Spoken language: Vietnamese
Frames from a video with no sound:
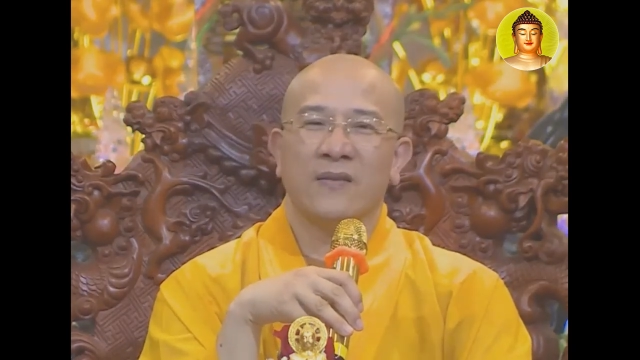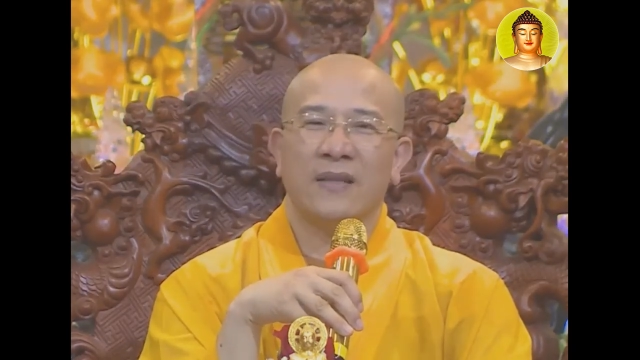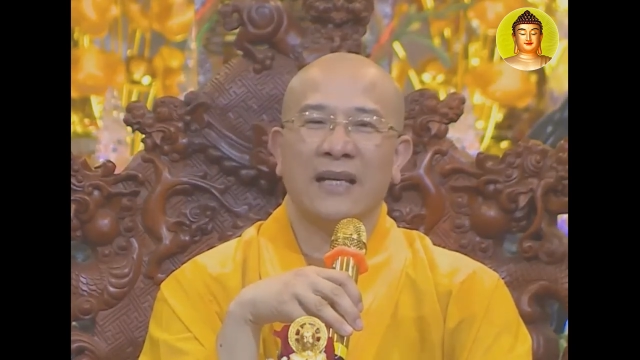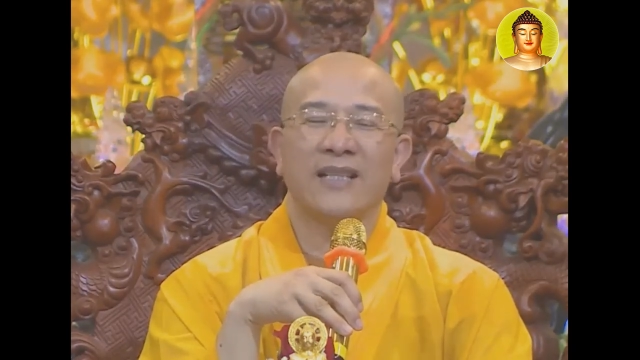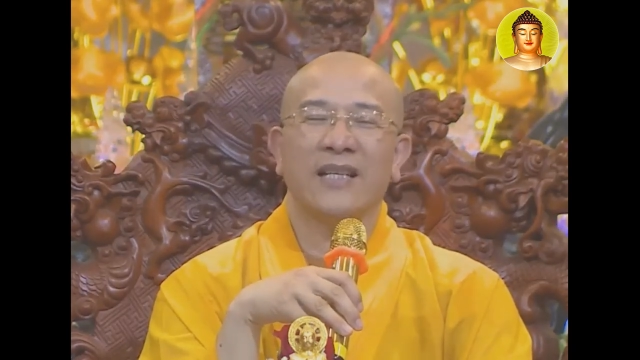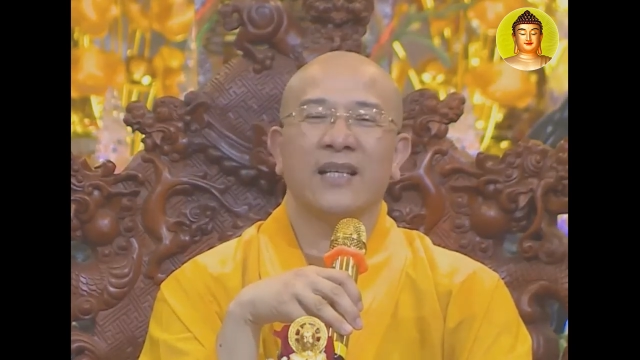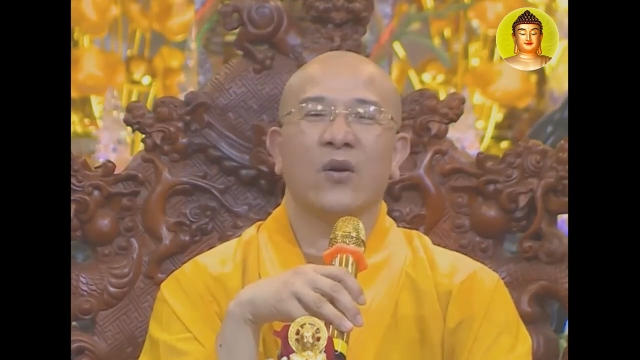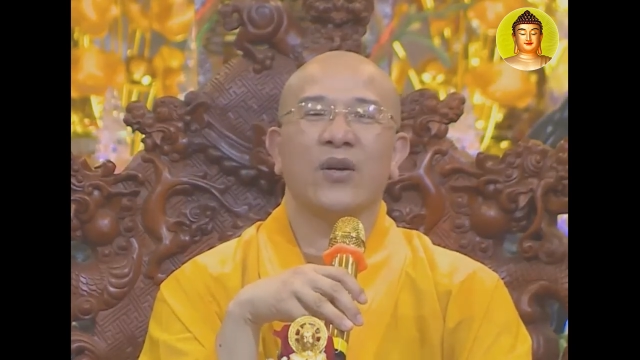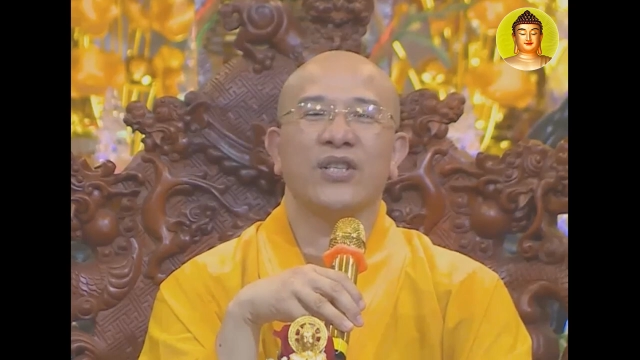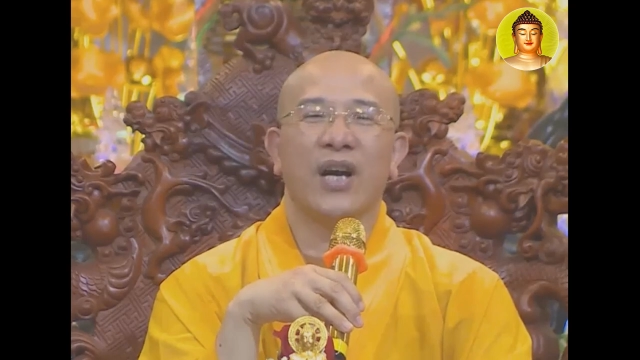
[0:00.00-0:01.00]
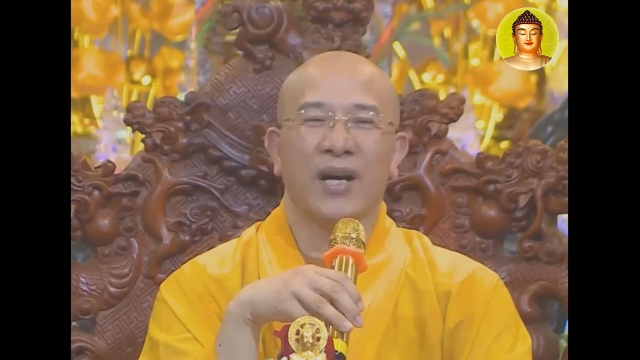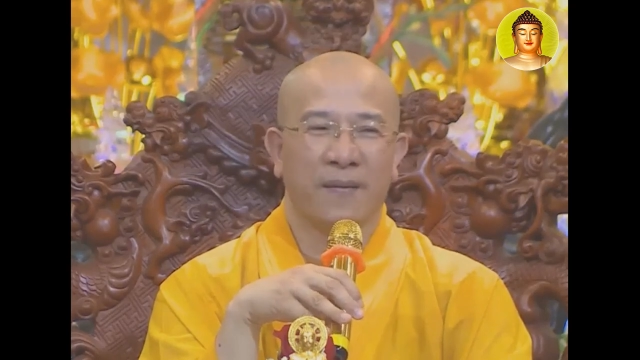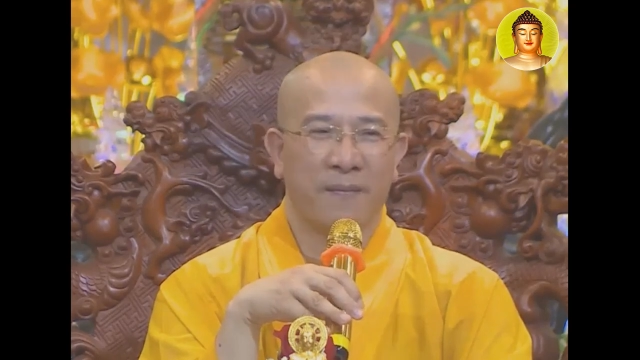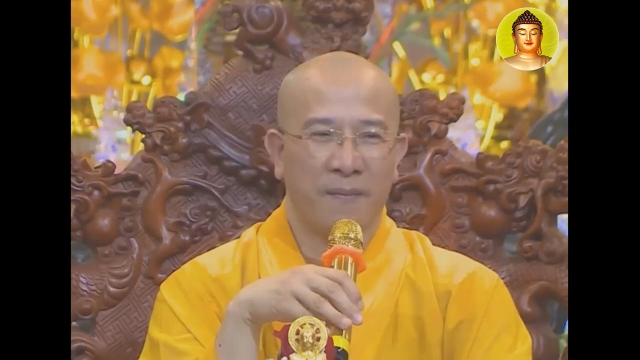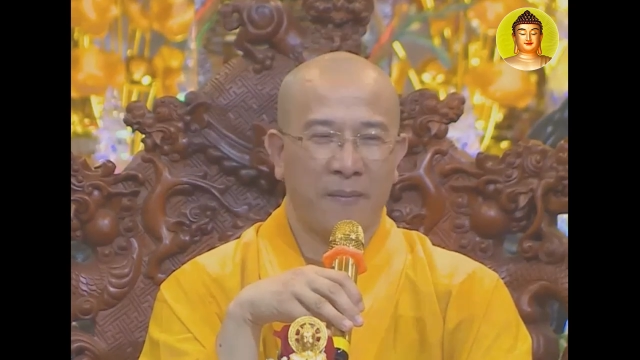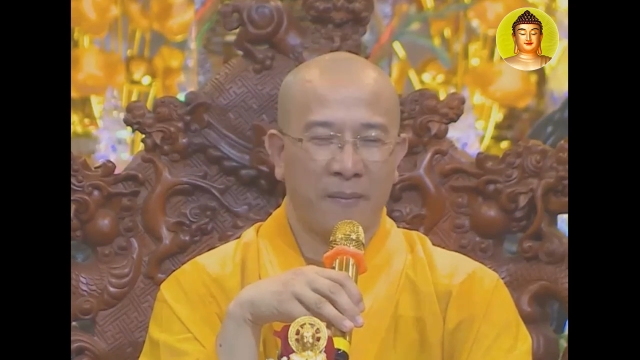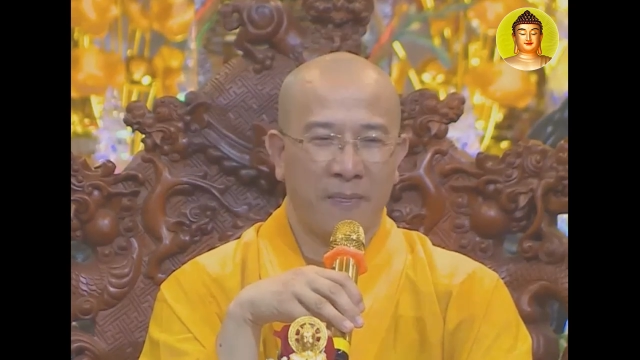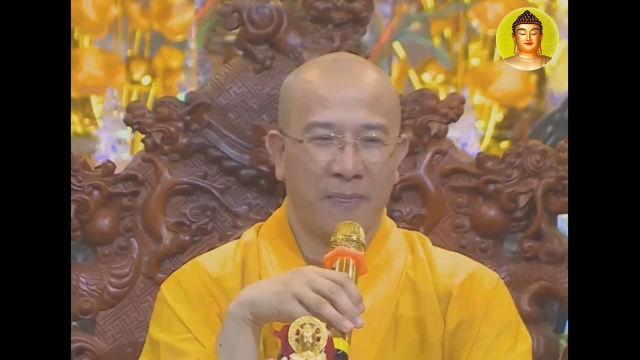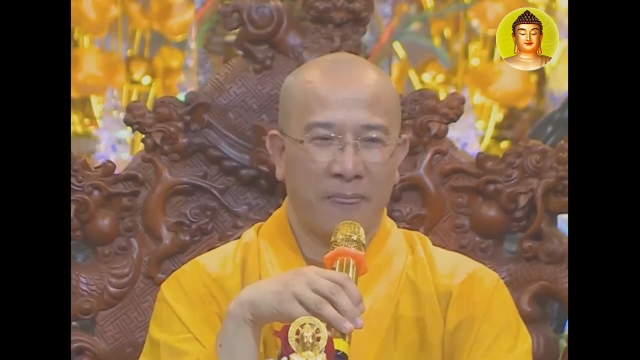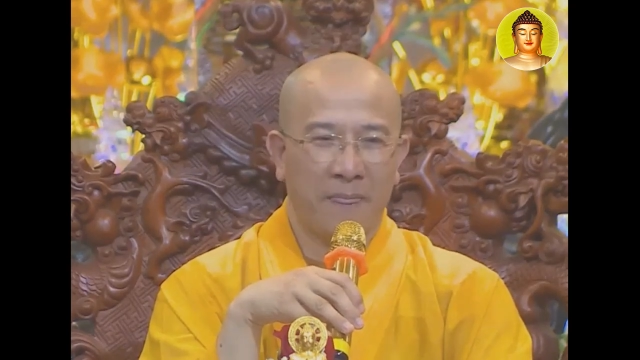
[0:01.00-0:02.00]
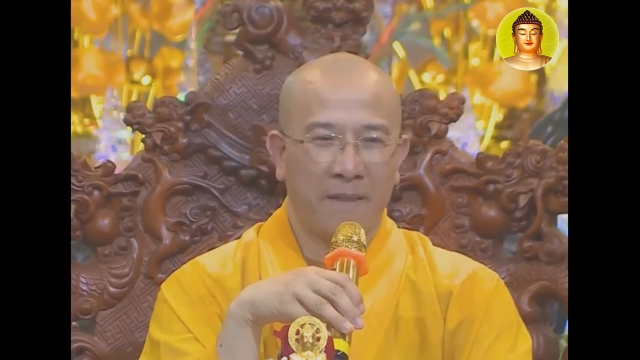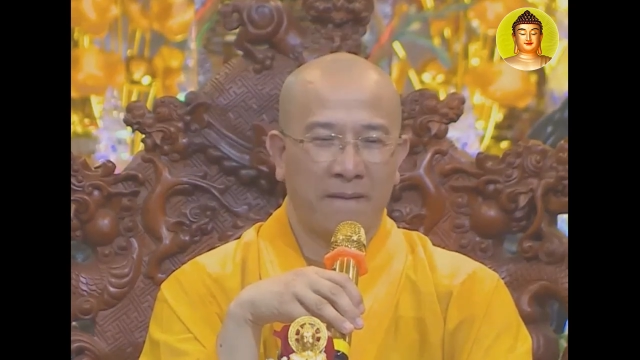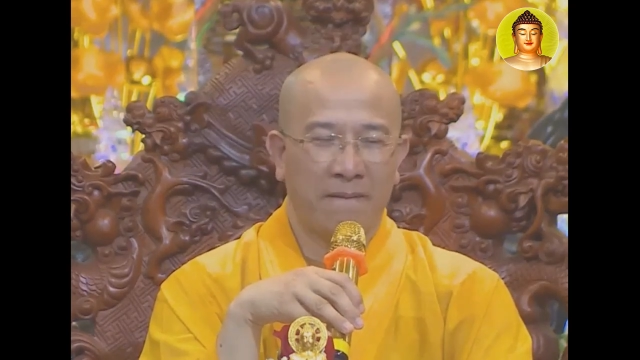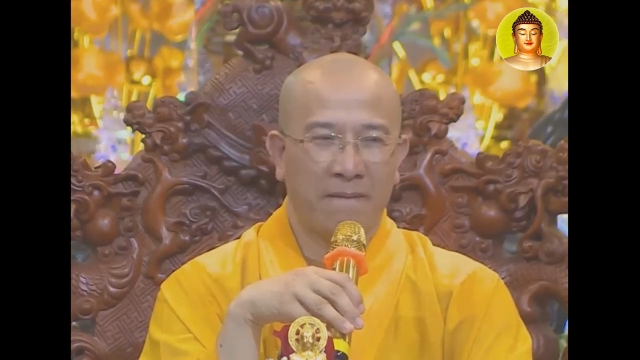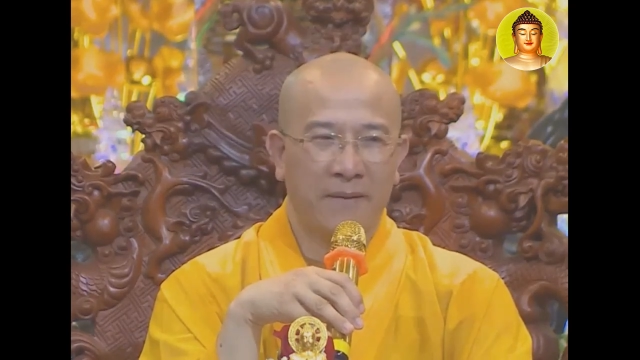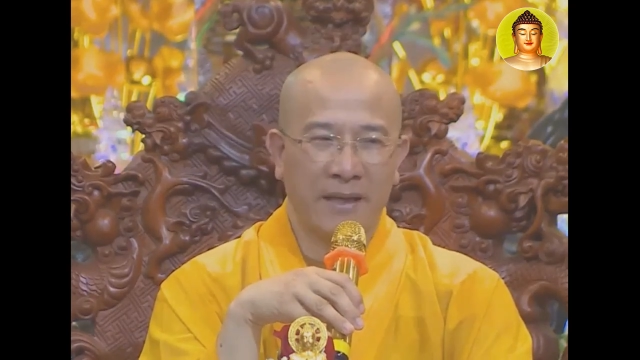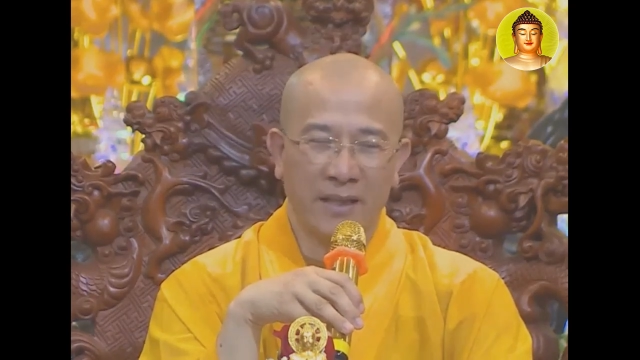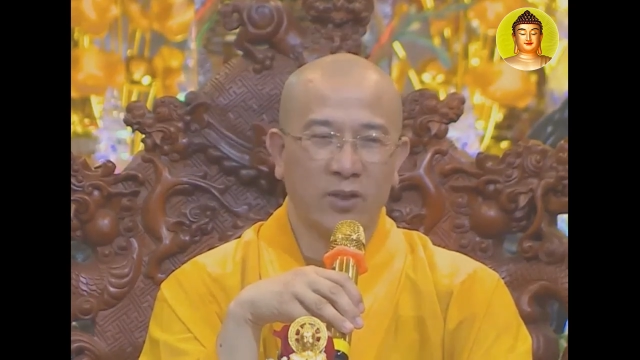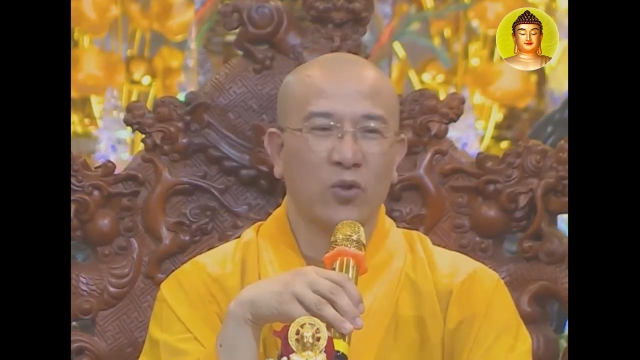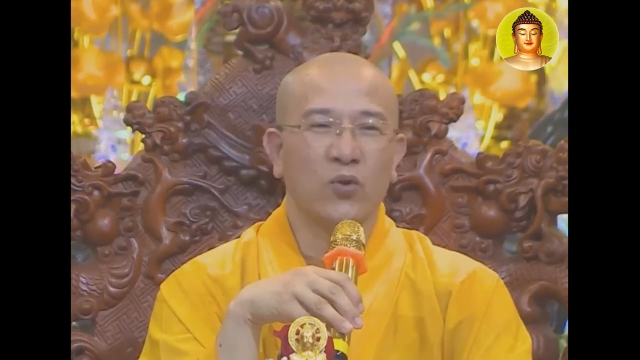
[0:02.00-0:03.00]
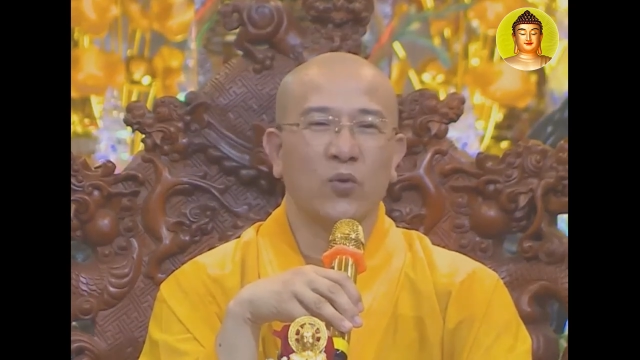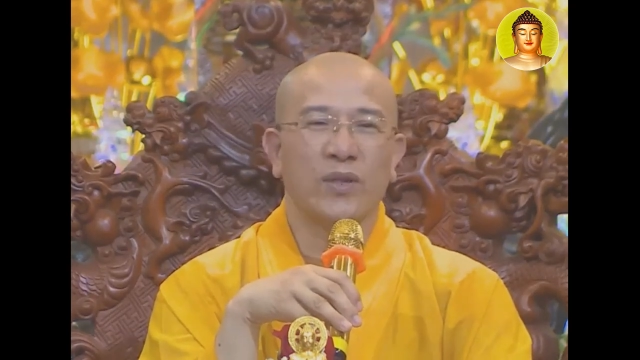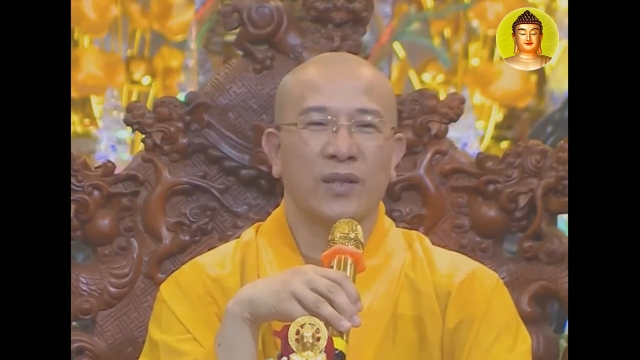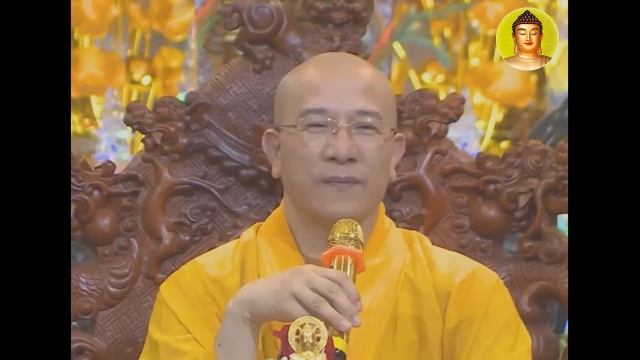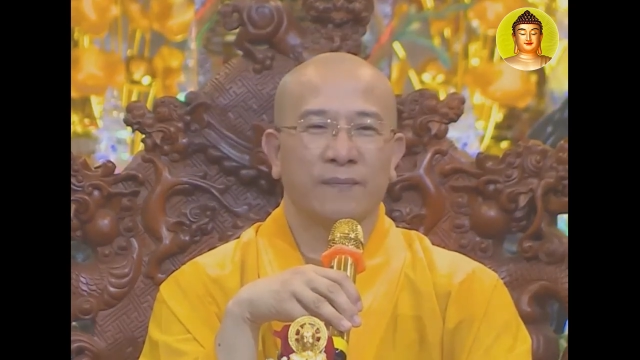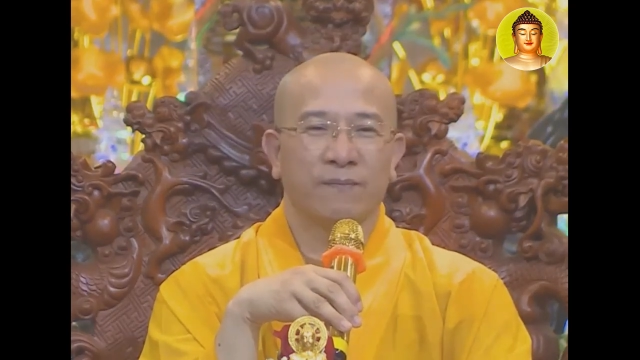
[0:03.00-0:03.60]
tái sinh lên cõi trời, đến cái chỗ sung sướng.